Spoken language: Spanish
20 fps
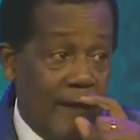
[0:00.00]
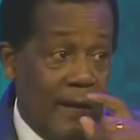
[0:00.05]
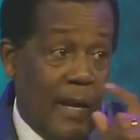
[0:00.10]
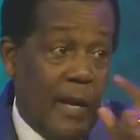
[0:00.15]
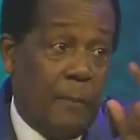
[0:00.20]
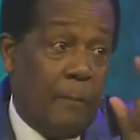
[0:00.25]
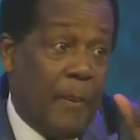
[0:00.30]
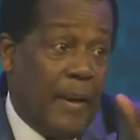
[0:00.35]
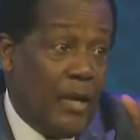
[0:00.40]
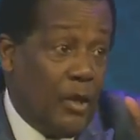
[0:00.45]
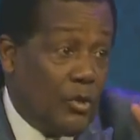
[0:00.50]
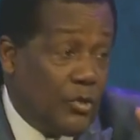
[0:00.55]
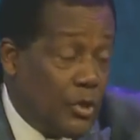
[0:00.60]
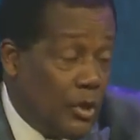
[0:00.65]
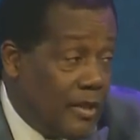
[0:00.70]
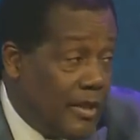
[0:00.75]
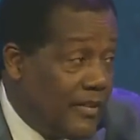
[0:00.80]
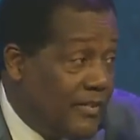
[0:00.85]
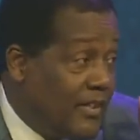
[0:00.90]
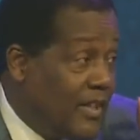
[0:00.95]
Es
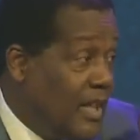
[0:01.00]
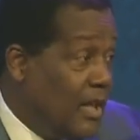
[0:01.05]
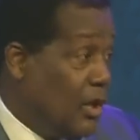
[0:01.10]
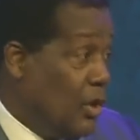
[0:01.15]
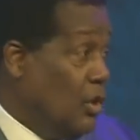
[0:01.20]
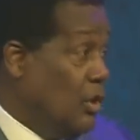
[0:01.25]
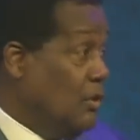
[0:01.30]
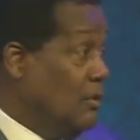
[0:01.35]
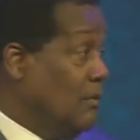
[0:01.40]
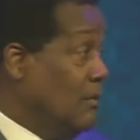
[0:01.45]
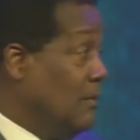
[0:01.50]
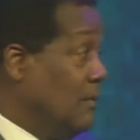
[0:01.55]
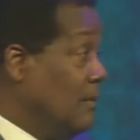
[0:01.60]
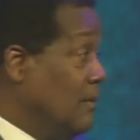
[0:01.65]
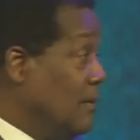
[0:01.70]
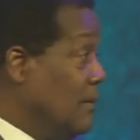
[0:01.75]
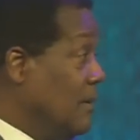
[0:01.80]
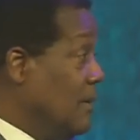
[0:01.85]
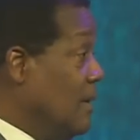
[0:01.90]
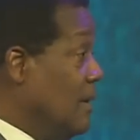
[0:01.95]
penoso decirlo,
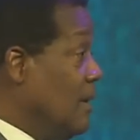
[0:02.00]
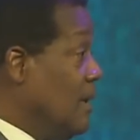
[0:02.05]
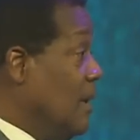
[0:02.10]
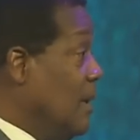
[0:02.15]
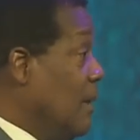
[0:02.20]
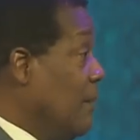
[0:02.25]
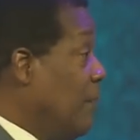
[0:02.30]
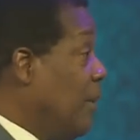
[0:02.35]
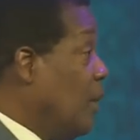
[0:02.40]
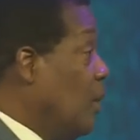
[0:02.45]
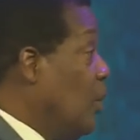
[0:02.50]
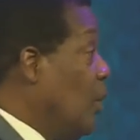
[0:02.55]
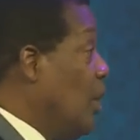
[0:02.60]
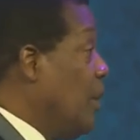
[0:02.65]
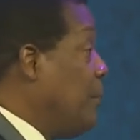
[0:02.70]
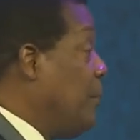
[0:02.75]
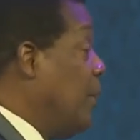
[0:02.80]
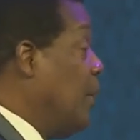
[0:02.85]
pero hoy,